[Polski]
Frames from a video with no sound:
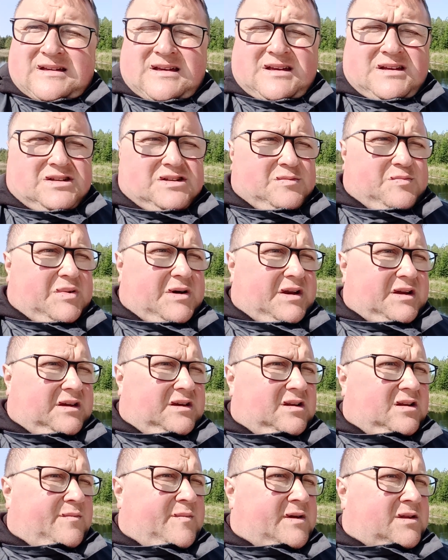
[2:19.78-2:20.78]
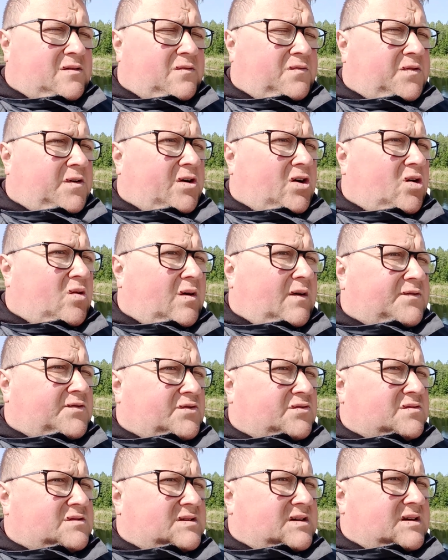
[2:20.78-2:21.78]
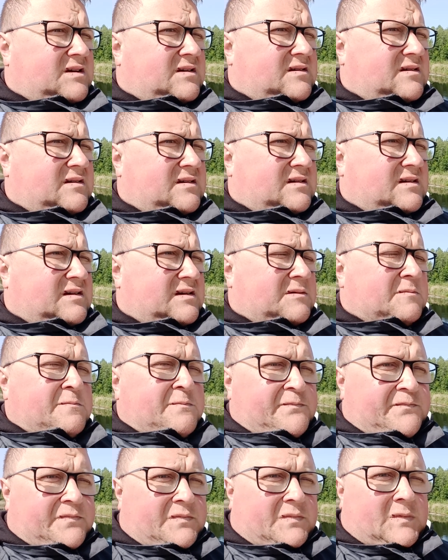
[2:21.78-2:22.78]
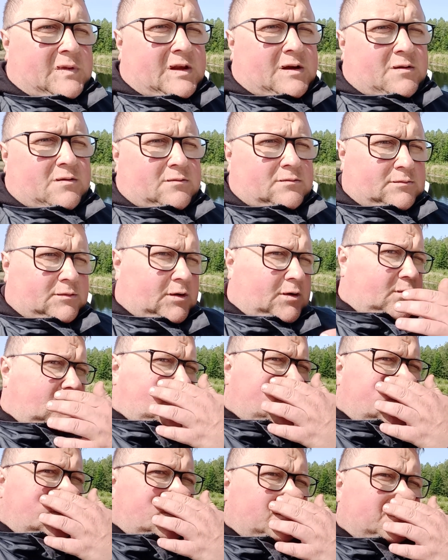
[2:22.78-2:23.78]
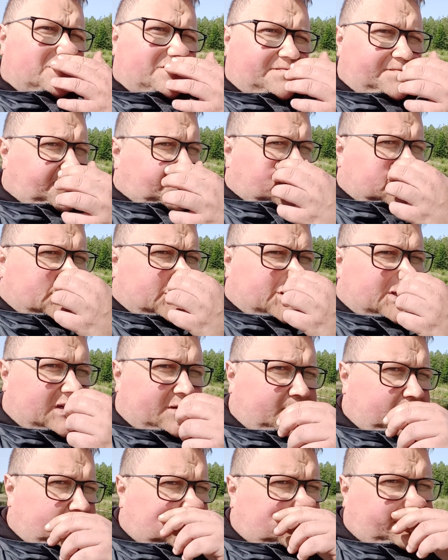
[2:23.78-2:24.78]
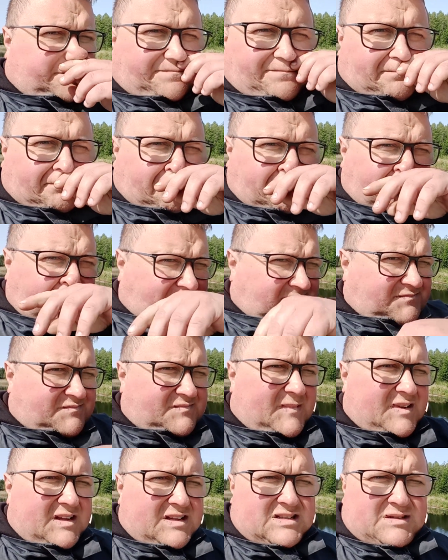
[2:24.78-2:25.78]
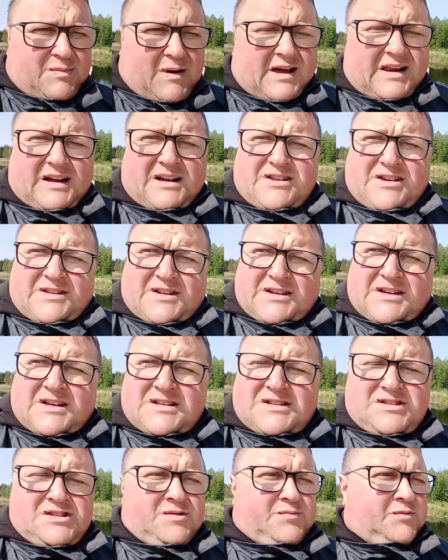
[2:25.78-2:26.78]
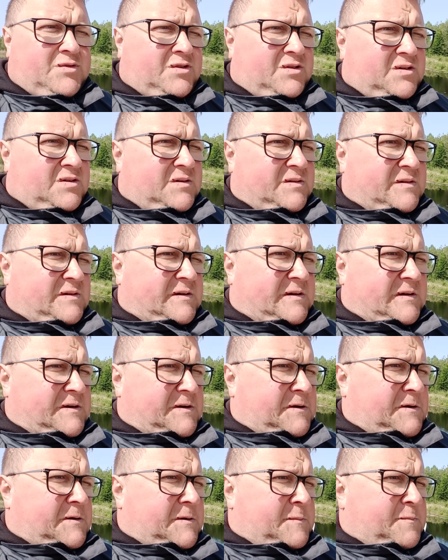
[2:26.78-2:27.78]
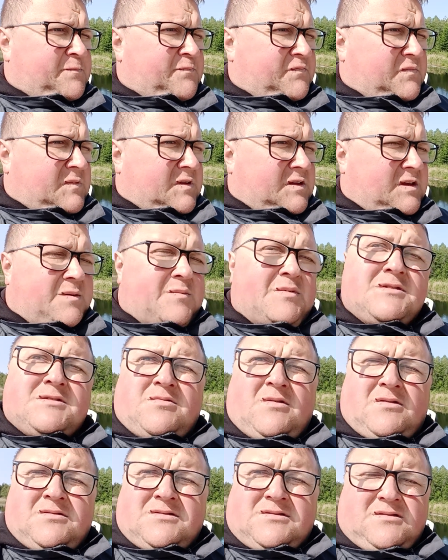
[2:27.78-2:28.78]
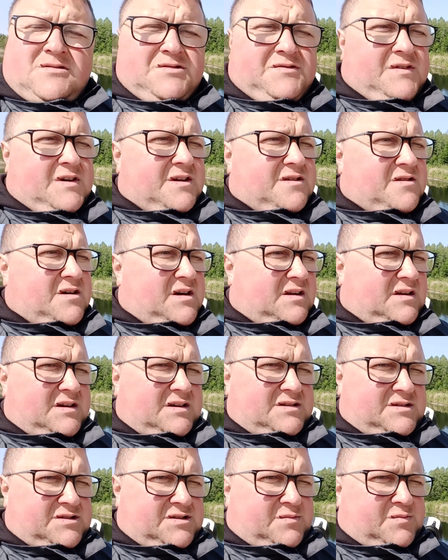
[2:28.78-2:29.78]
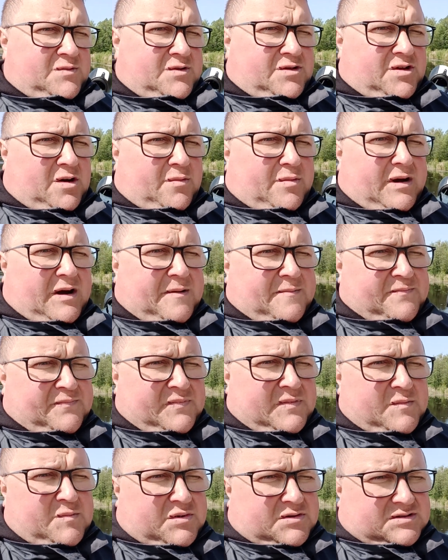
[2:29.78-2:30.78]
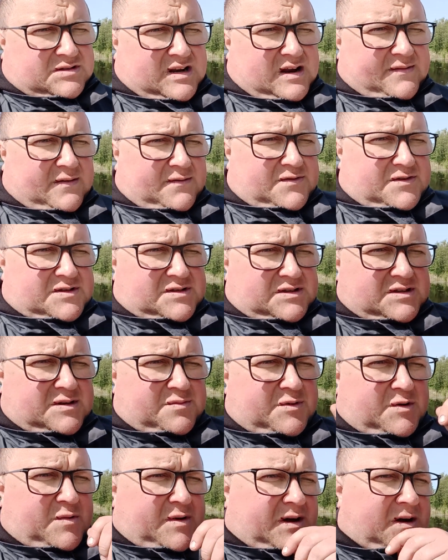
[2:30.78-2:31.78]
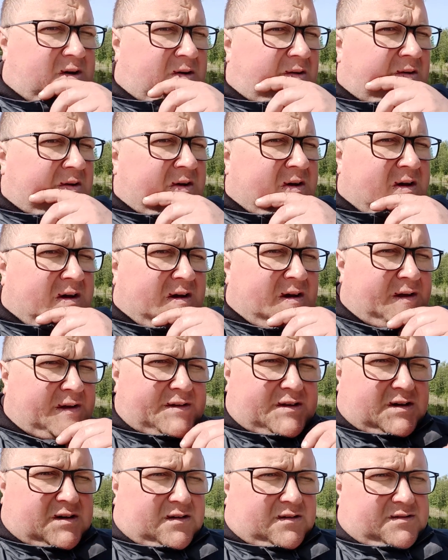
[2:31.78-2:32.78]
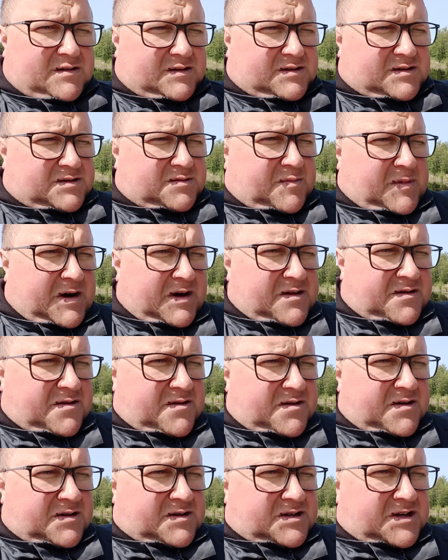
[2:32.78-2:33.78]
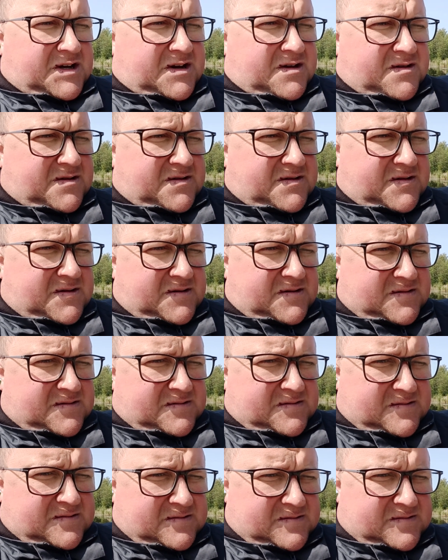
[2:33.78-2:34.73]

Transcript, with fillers: jeszcze parę kilometrów na koła wrzucę. O już zaczynam smarkać, jednak jest zimno, no. Niby słońce świeci, ale jest zimno. Dobra, pozdrawiam wszystkich miłego tygodnia, trzymajcie się, cześć.